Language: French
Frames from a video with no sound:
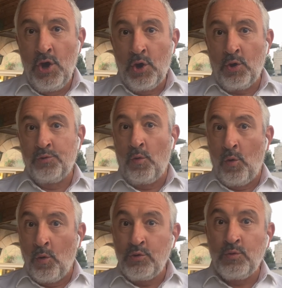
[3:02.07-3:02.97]
quand on
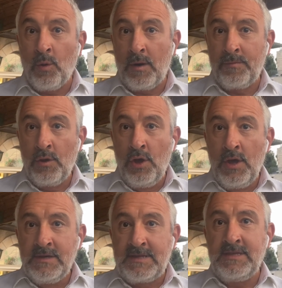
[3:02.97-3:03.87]
reçoit,
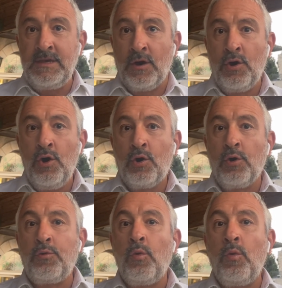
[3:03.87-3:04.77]
c'est-à-dire
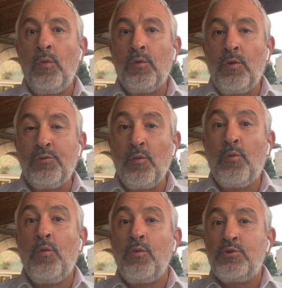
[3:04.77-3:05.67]
quand on, quand on
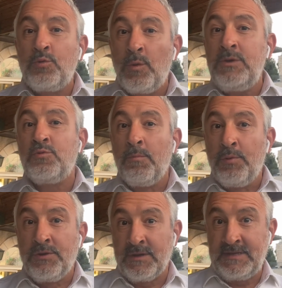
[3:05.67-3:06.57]
construit son
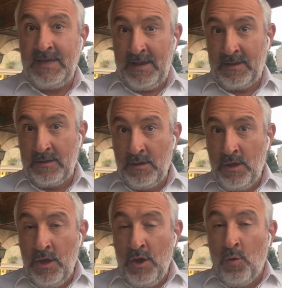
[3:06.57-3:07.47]
potentiel,
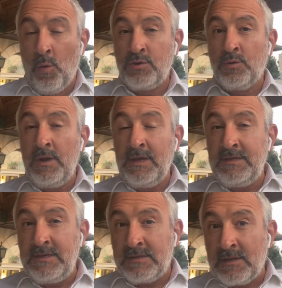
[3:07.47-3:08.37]
ou est-ce que
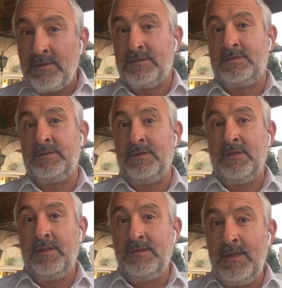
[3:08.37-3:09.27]
l'existence
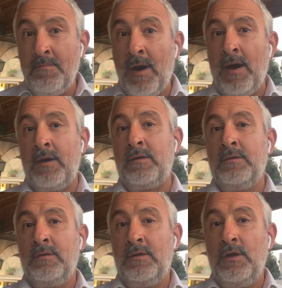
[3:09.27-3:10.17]
démarre
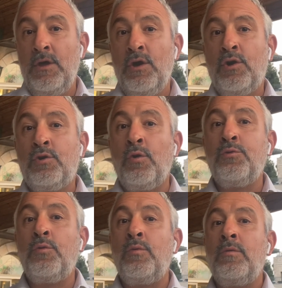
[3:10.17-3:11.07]

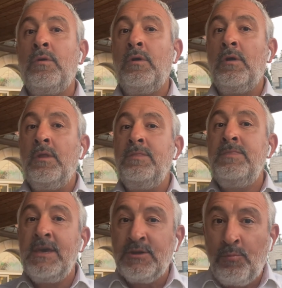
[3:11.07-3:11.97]
quand on
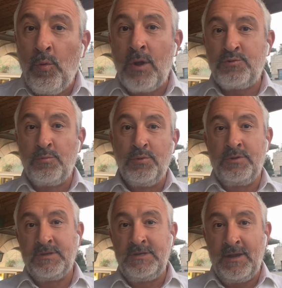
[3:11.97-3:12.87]
exploite son
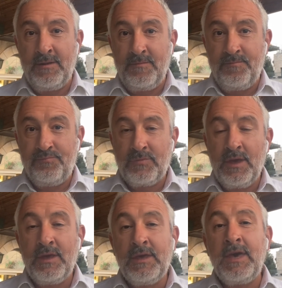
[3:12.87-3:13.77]
potentiel
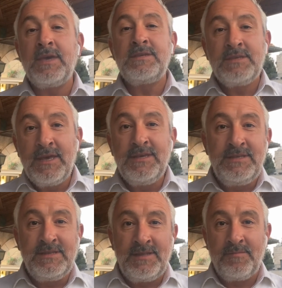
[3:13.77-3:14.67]
Qu'est-ce qui
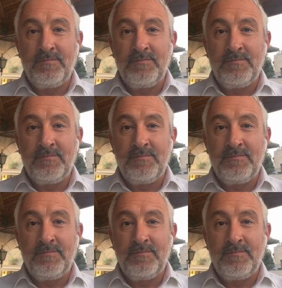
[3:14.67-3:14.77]
existait